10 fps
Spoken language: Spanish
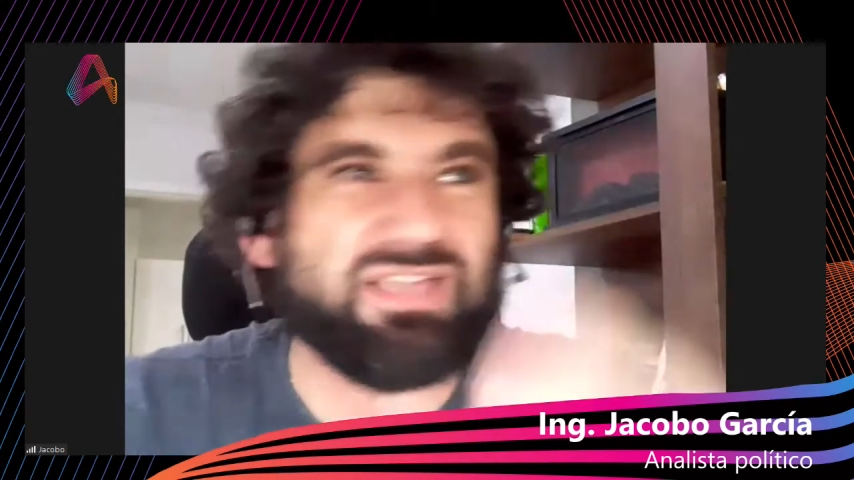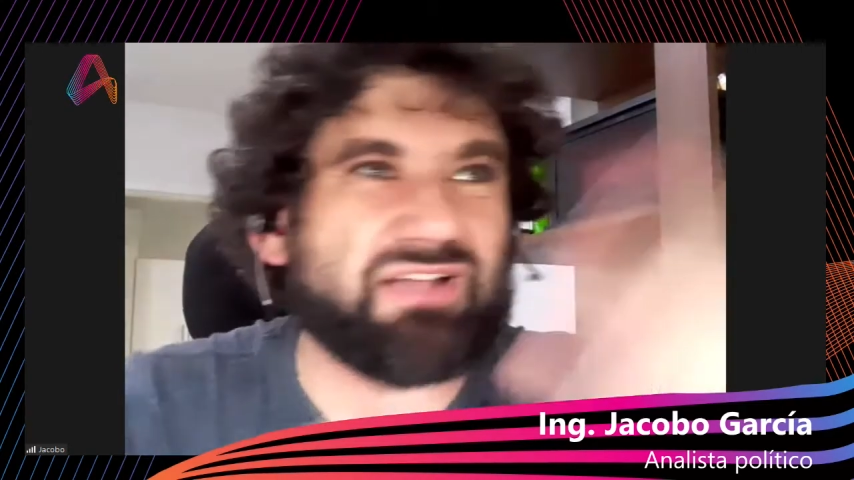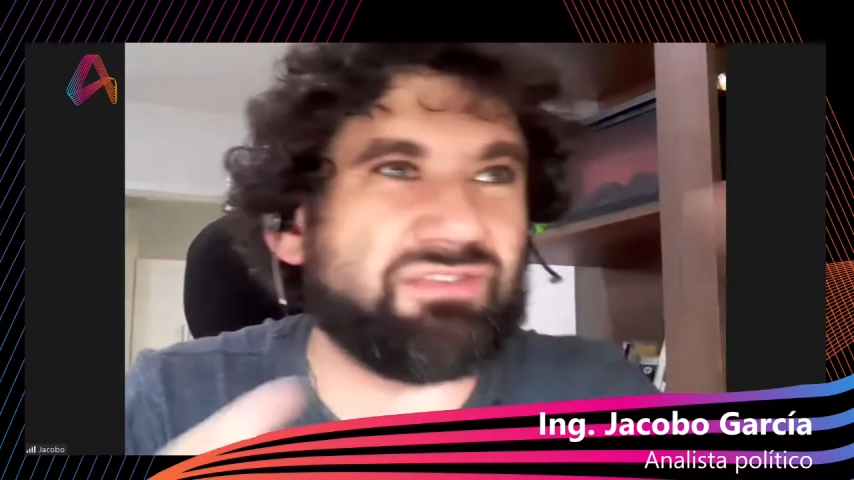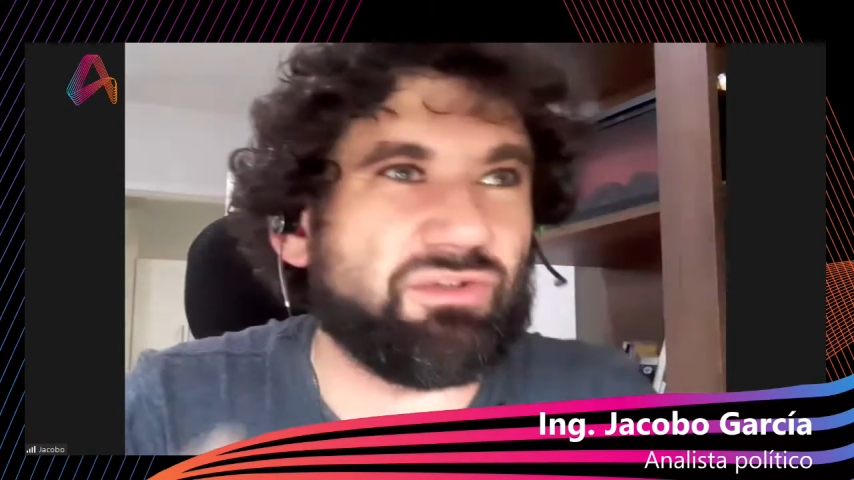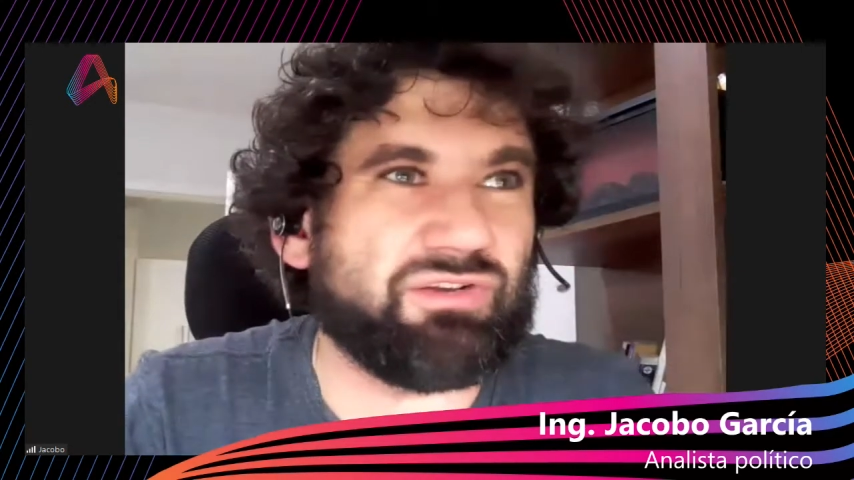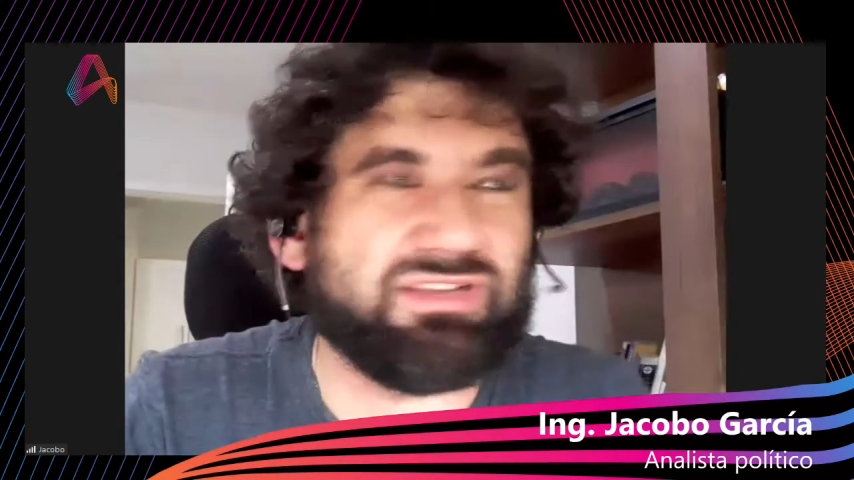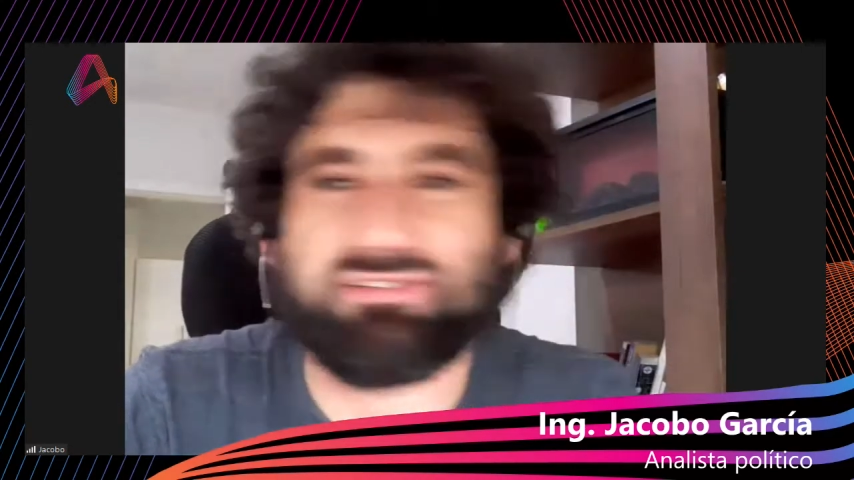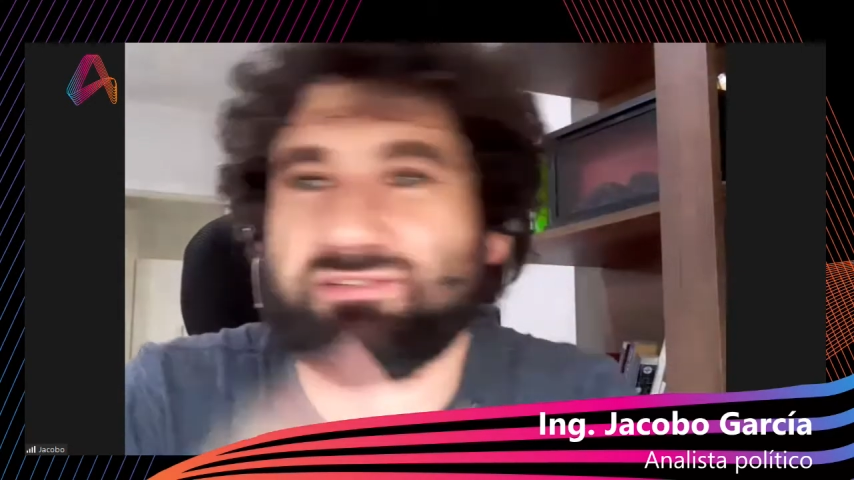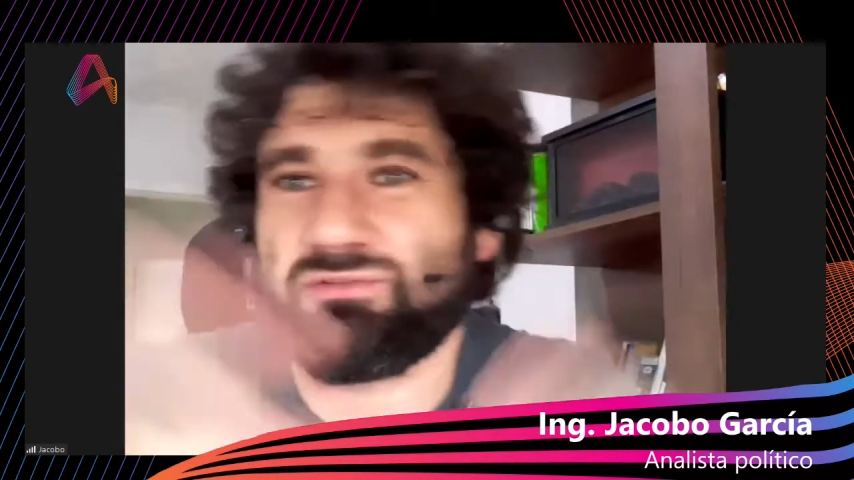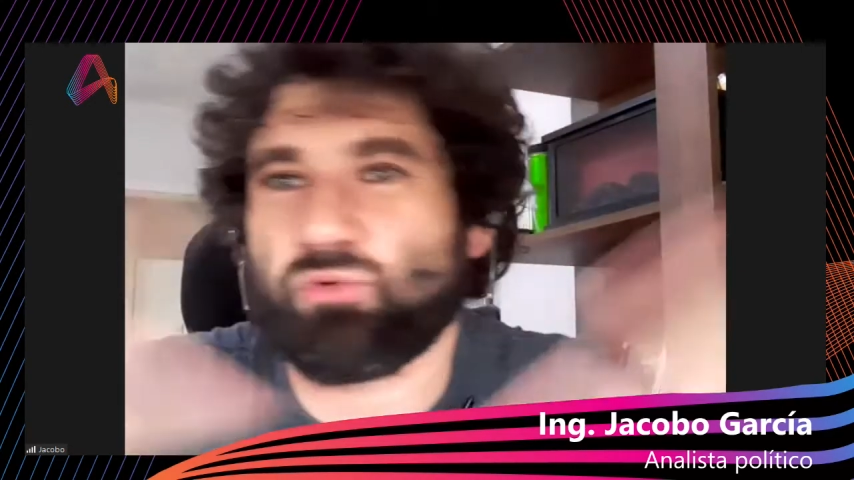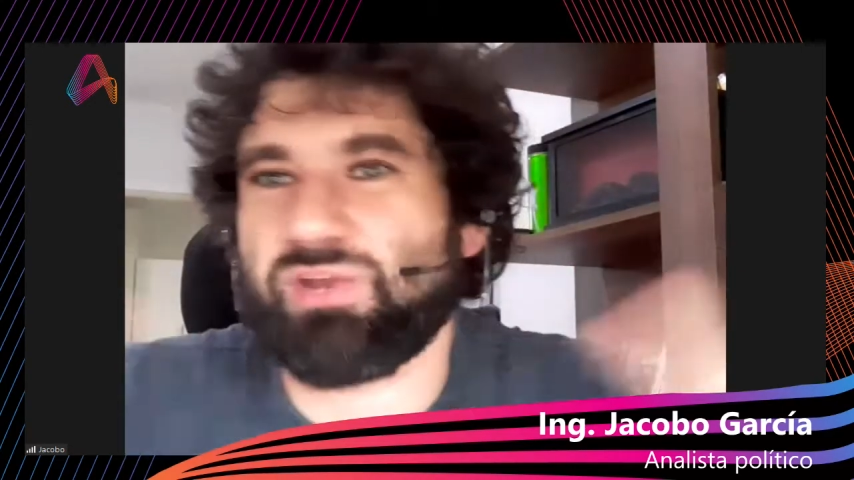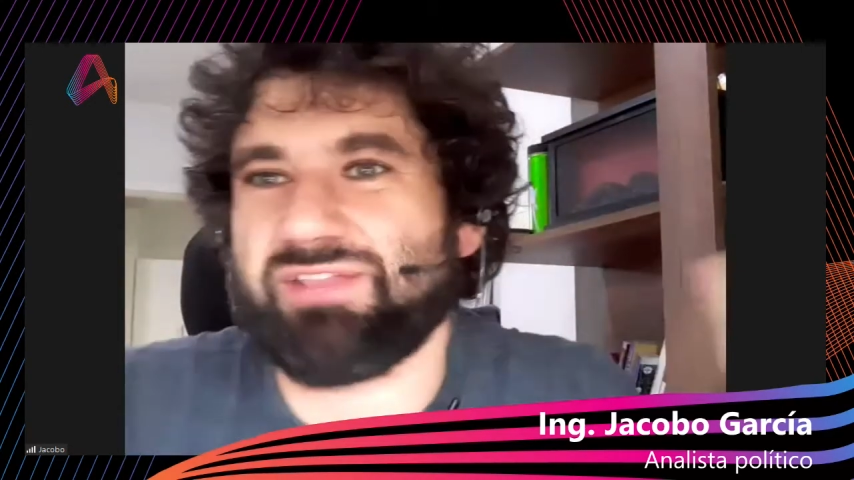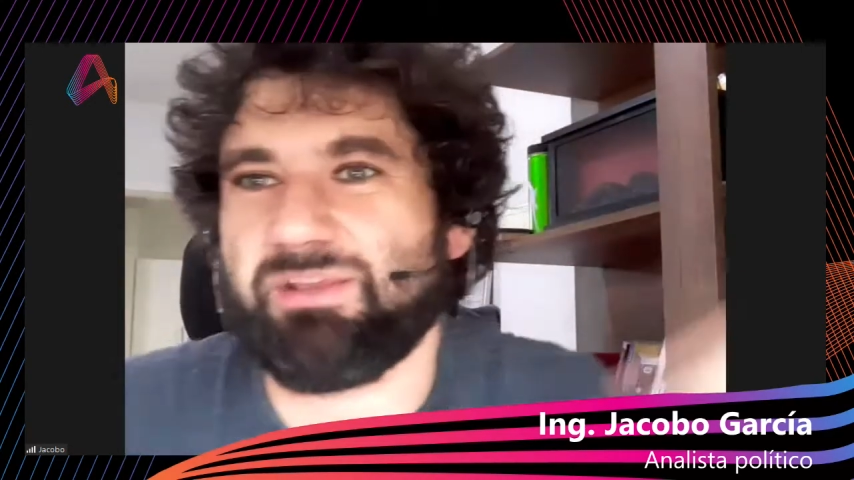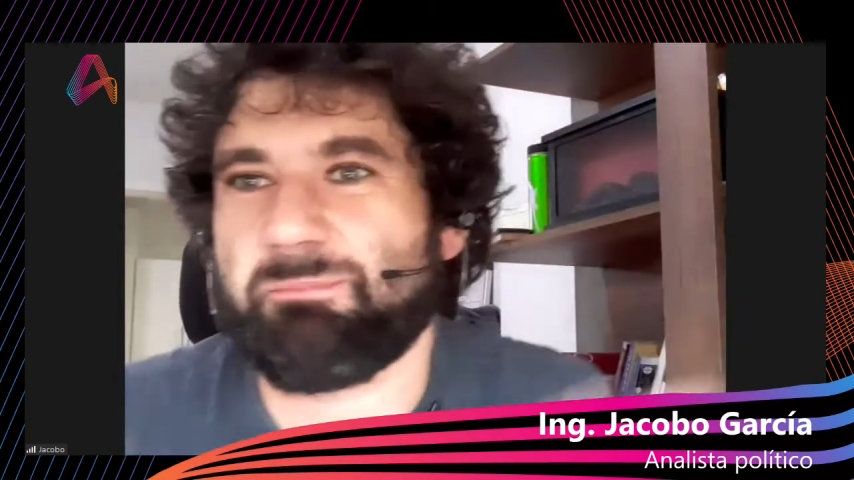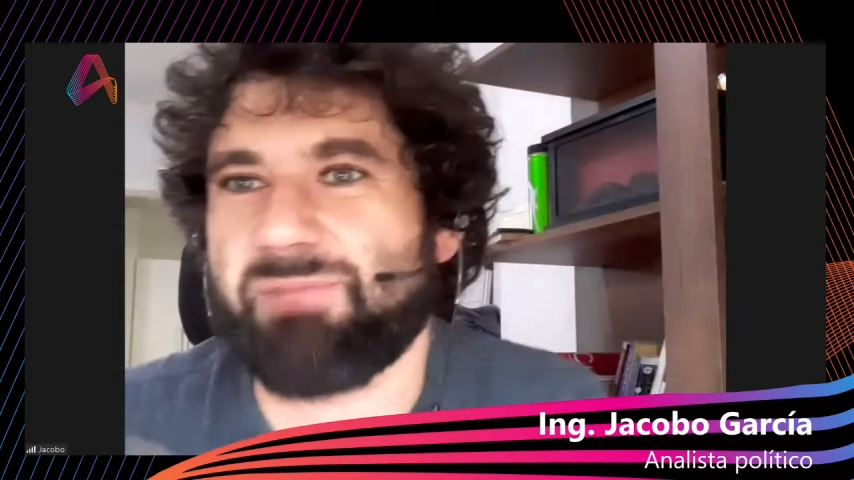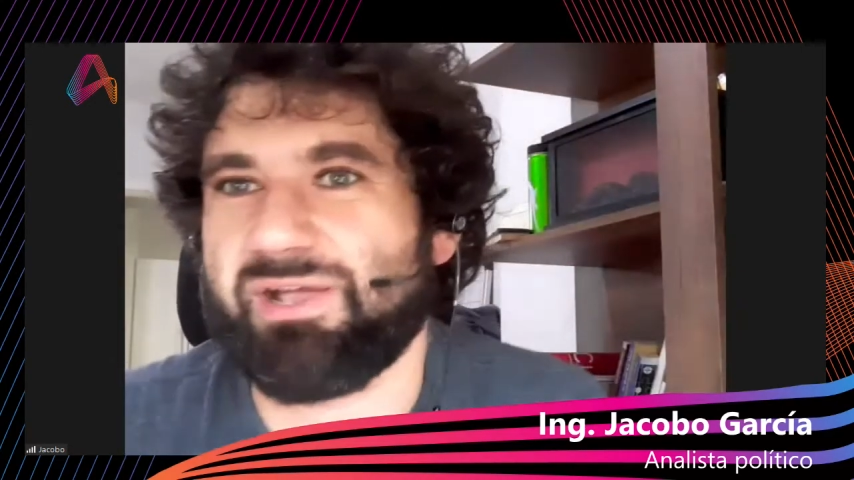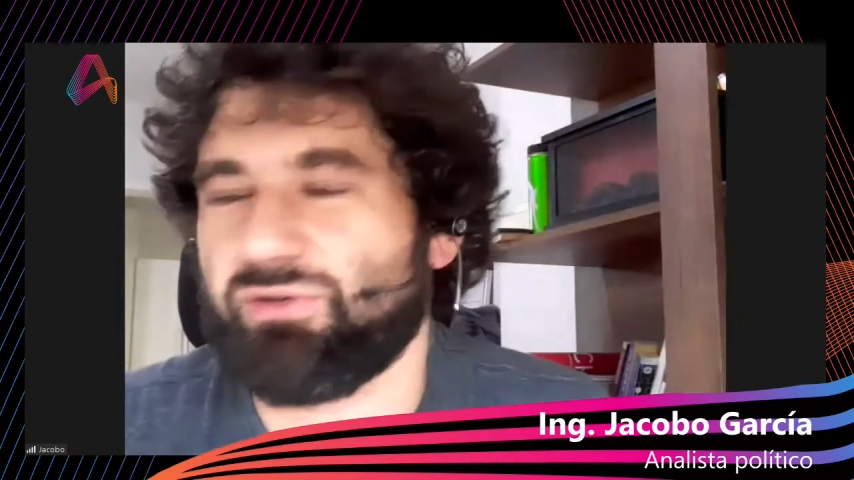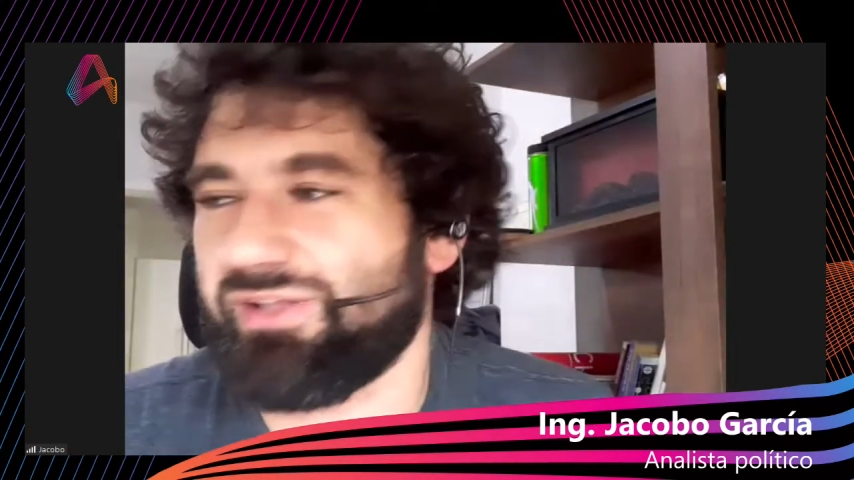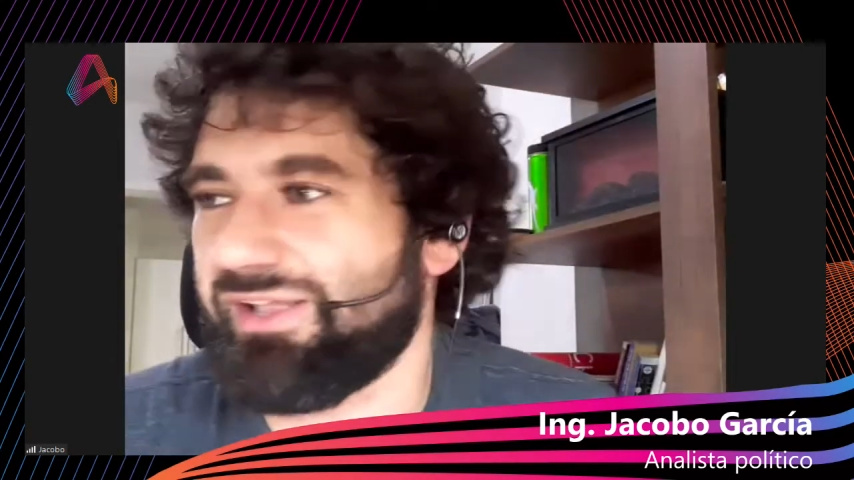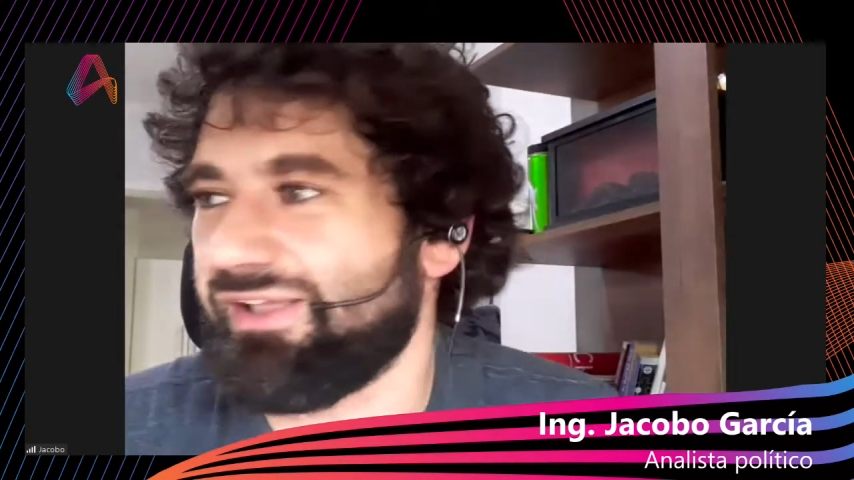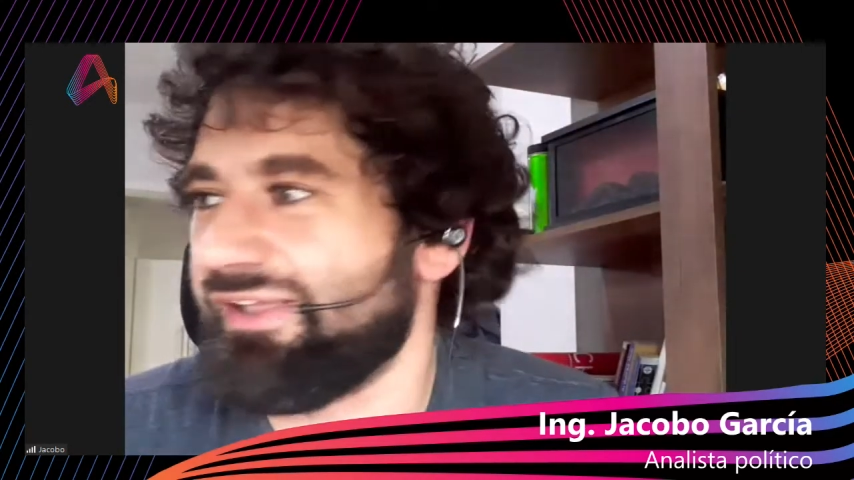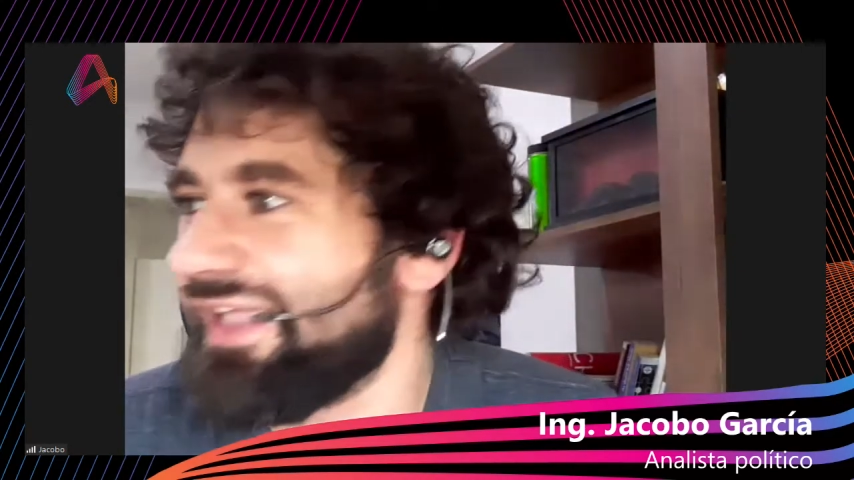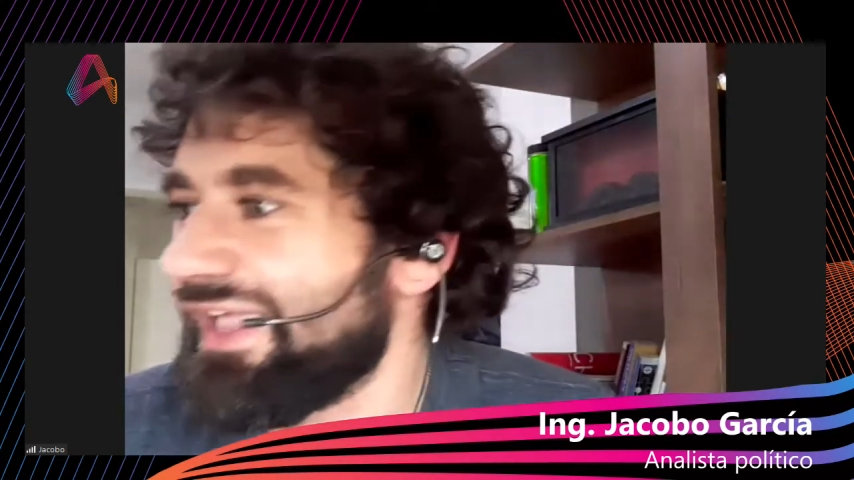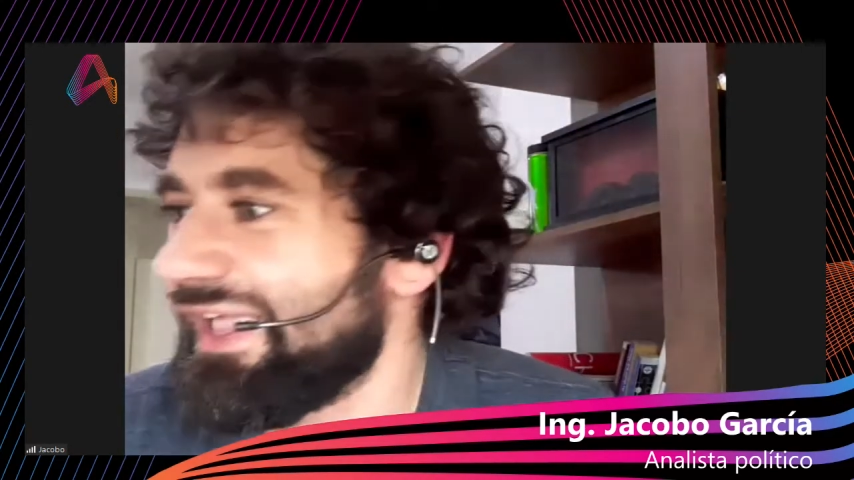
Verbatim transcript: de acciones durante el paro, que,